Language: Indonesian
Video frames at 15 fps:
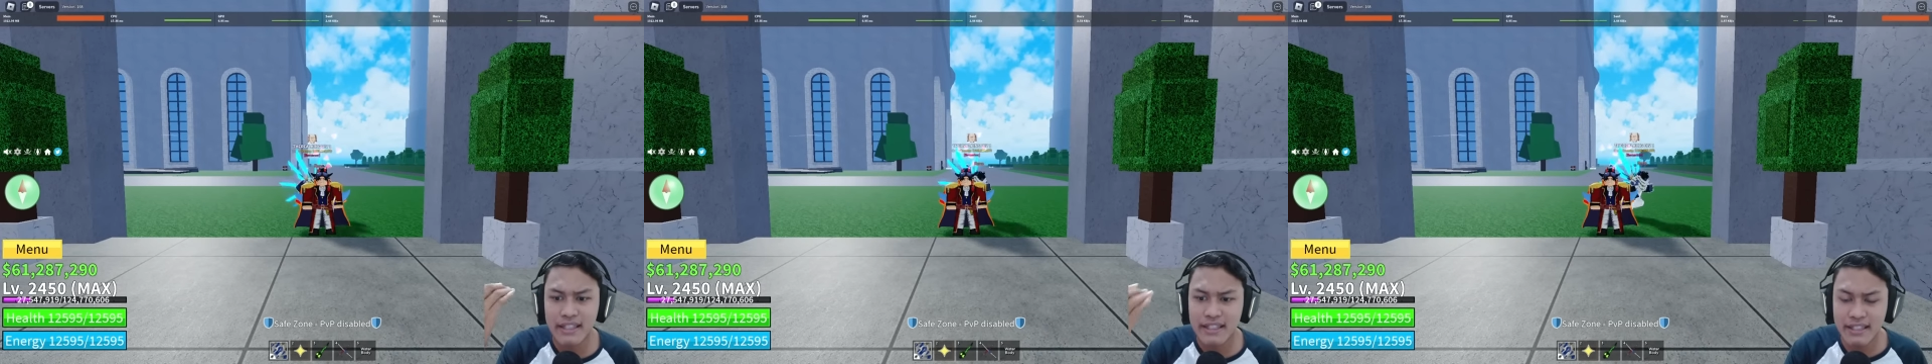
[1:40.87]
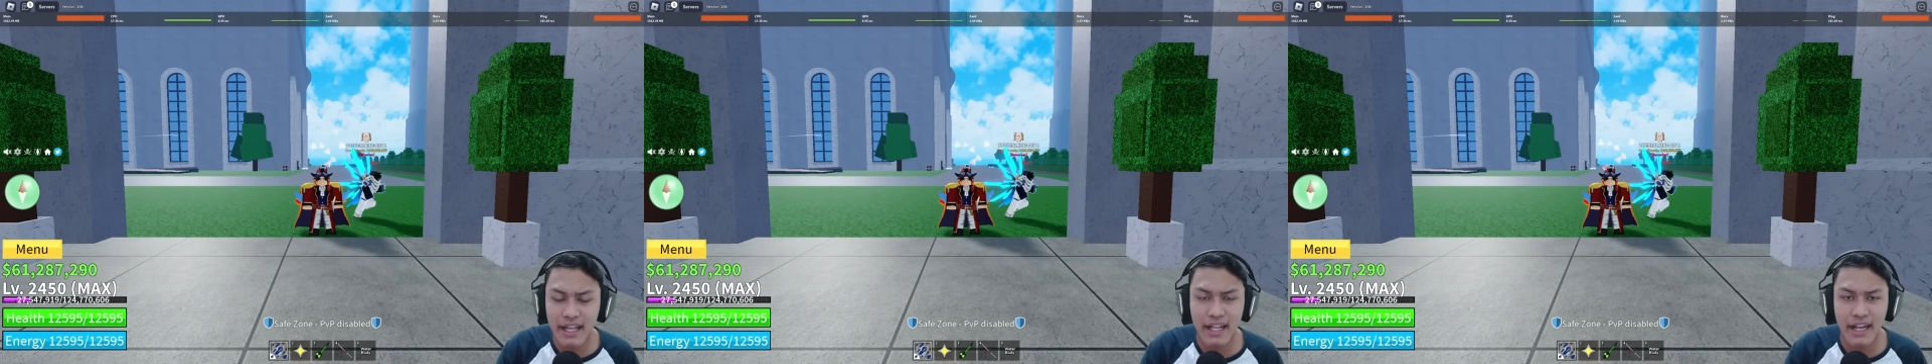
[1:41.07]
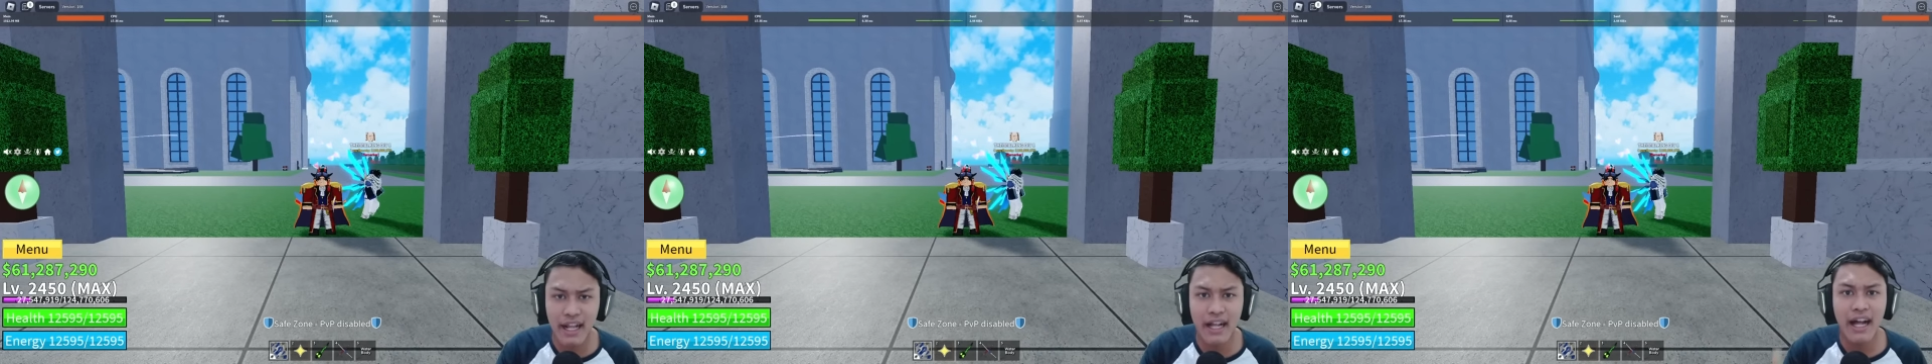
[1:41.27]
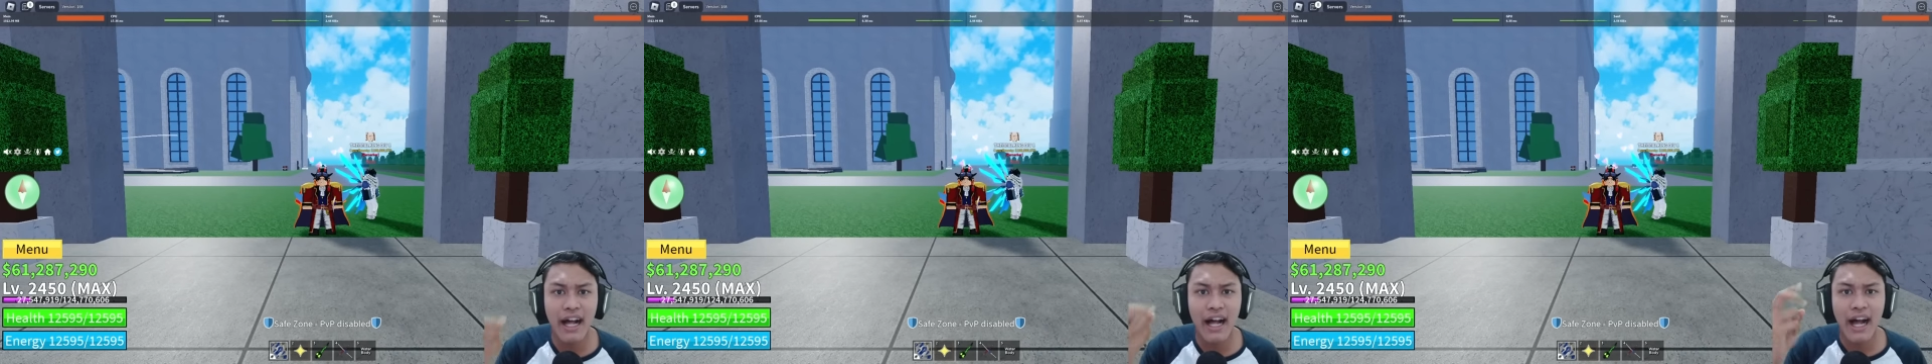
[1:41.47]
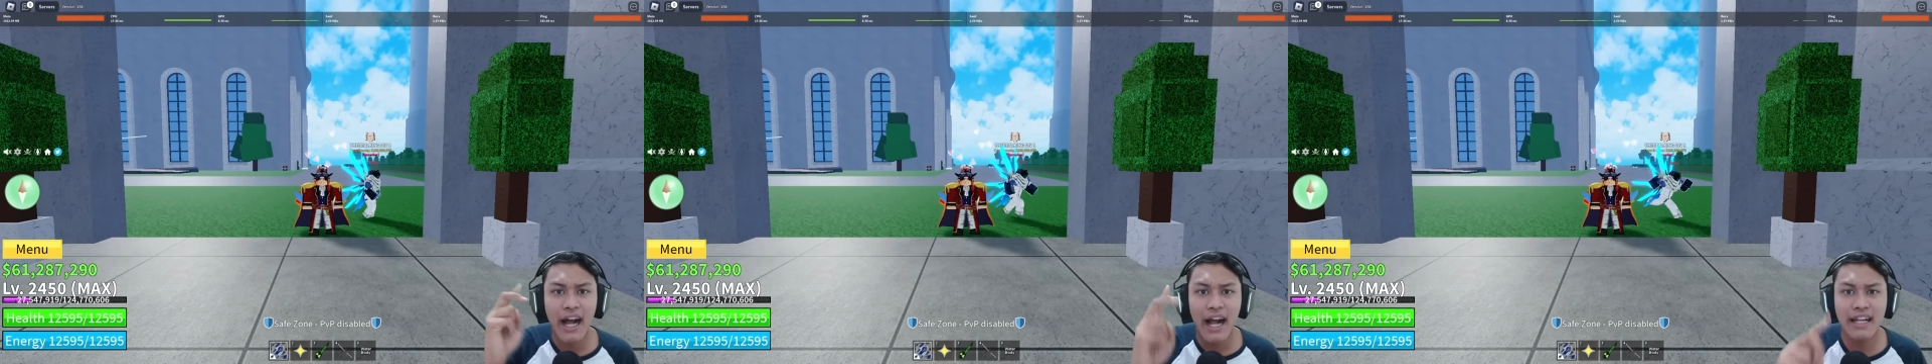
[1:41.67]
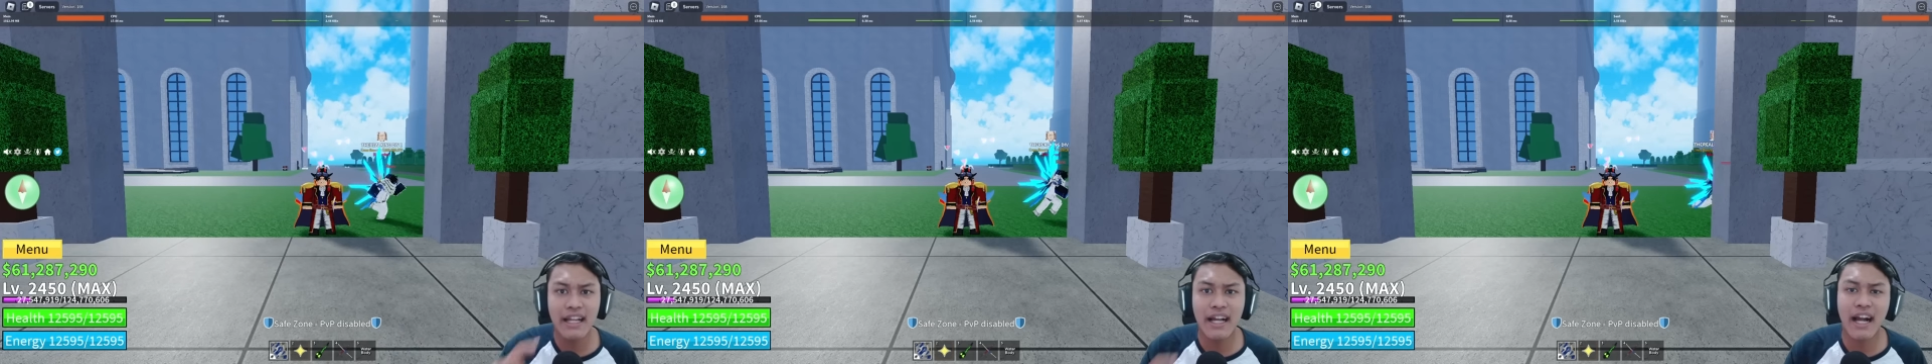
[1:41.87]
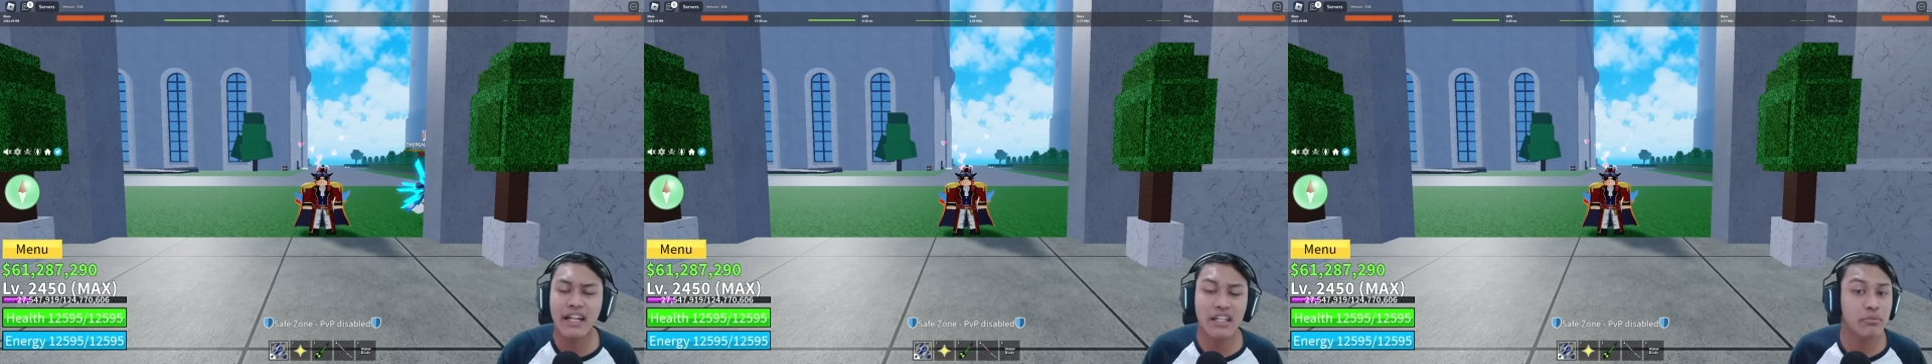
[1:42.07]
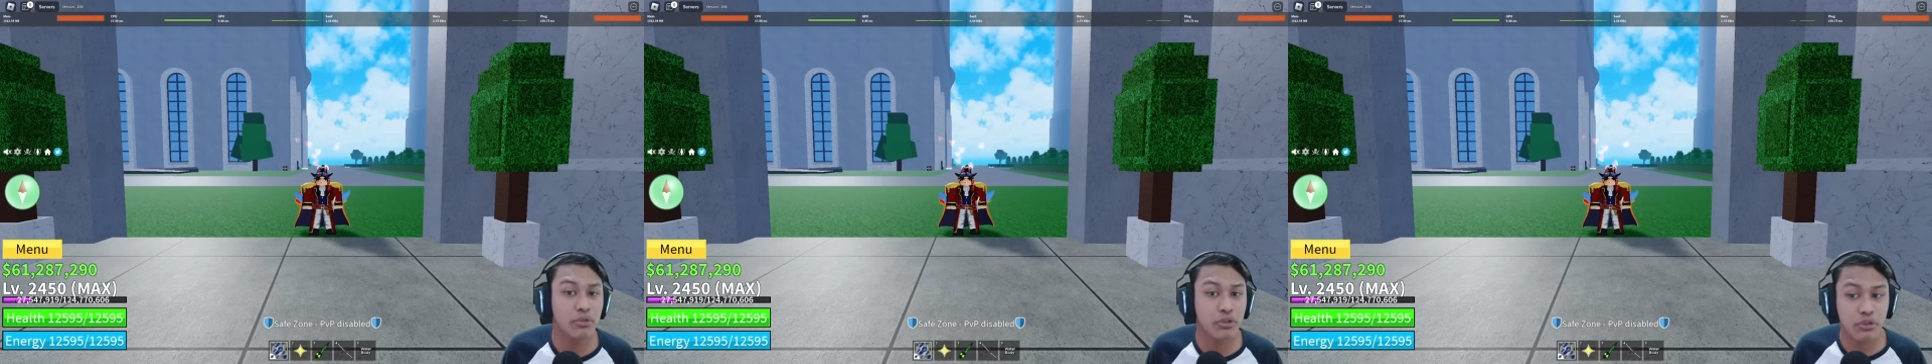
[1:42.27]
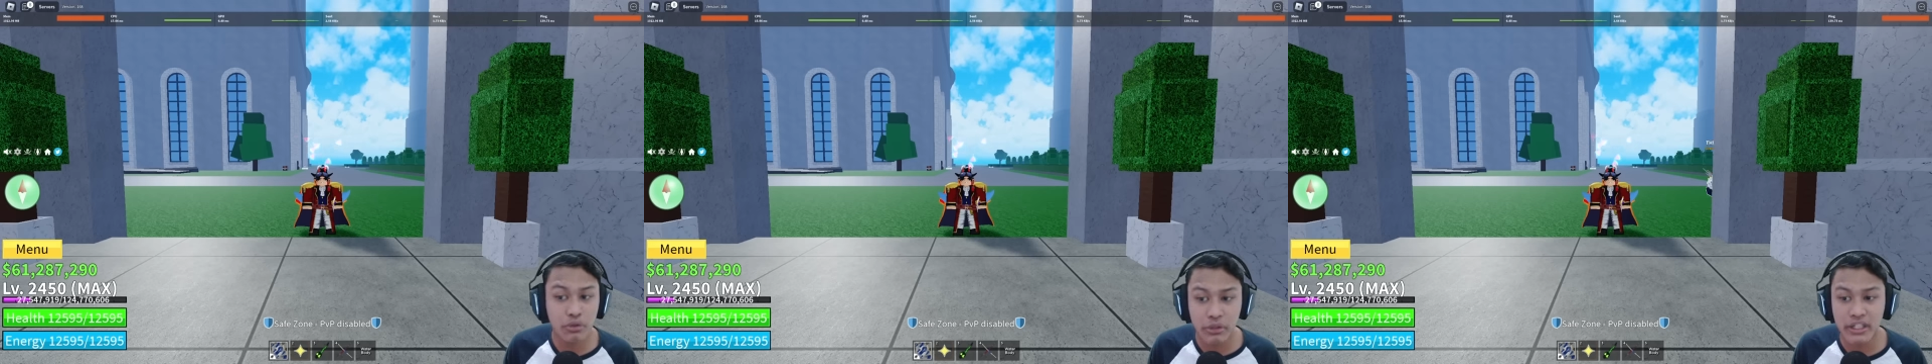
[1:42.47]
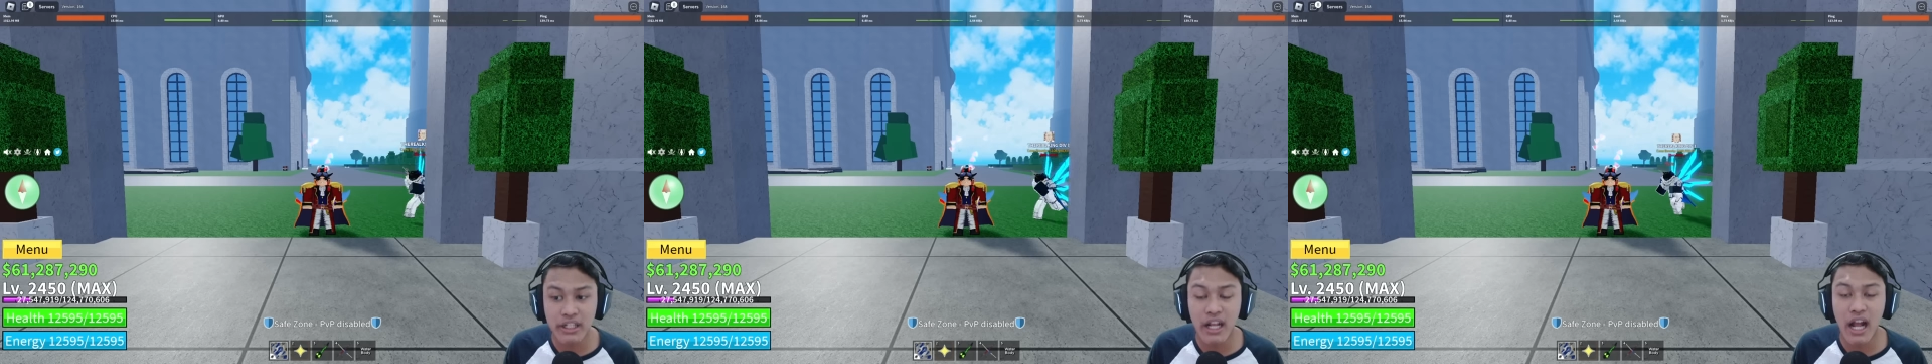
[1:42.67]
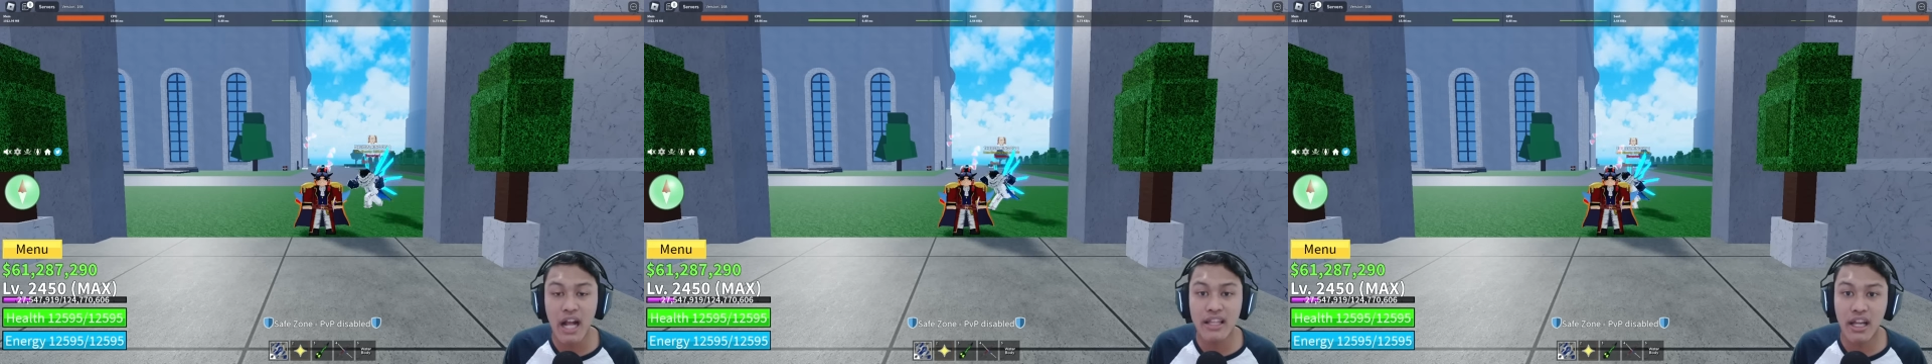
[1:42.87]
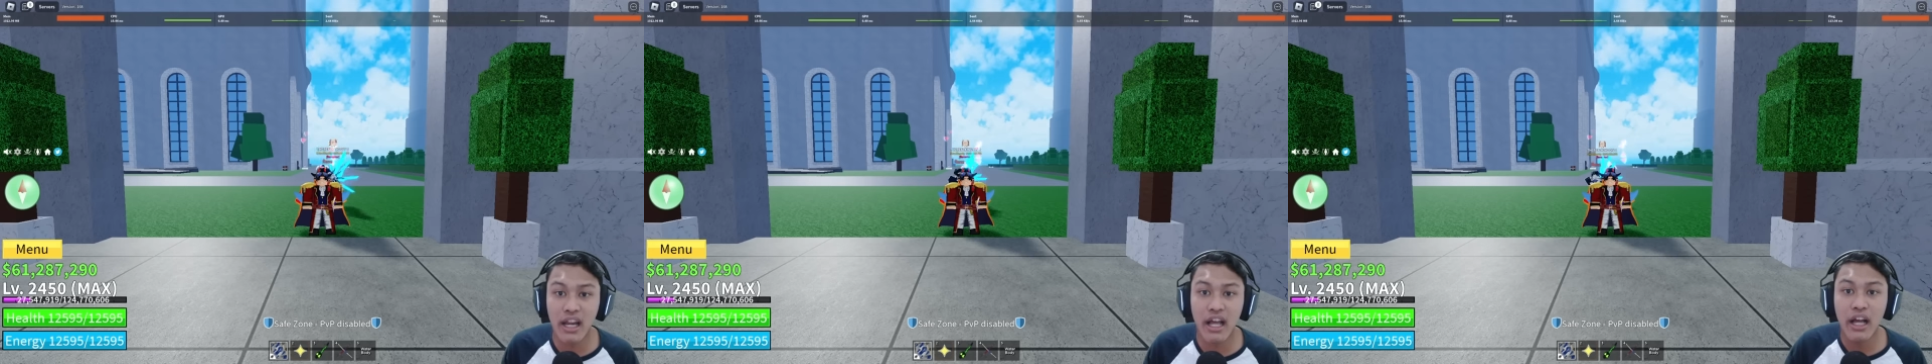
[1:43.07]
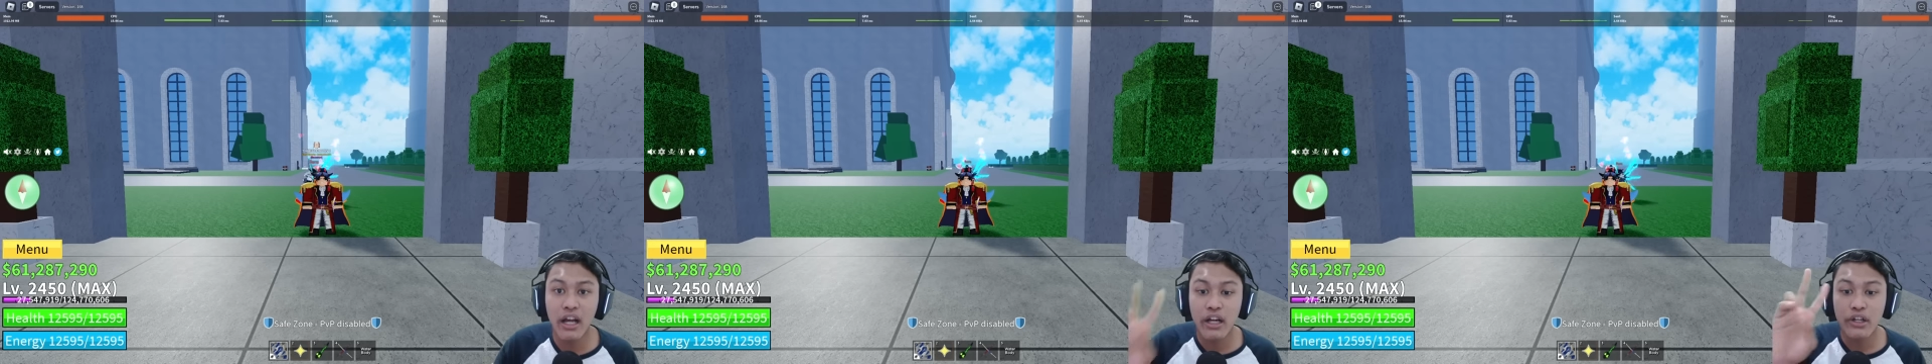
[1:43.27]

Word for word: sekarang hal yang kalian butuhin adalah